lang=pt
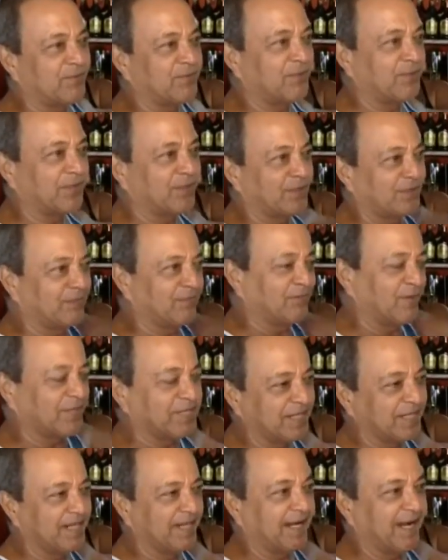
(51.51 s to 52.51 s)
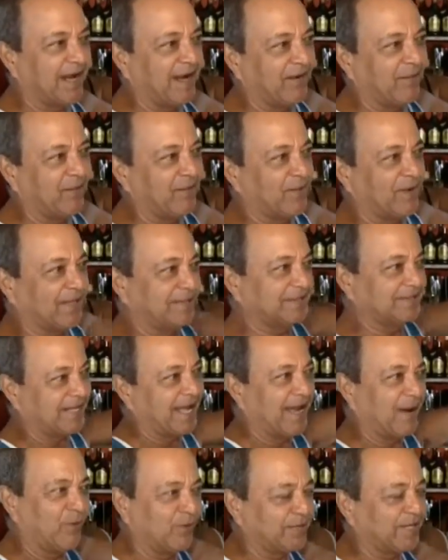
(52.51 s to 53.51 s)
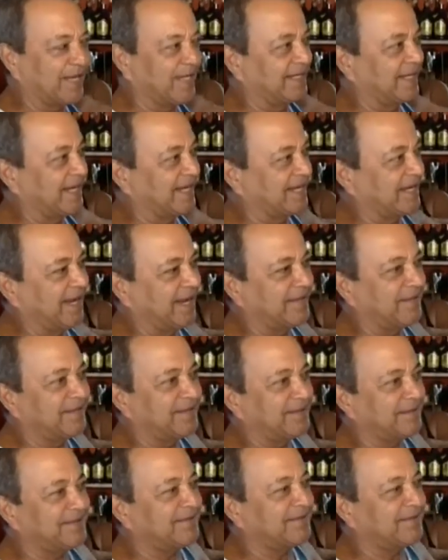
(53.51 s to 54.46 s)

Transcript: Quando eu vou desligar uma, a outra já tá ligada.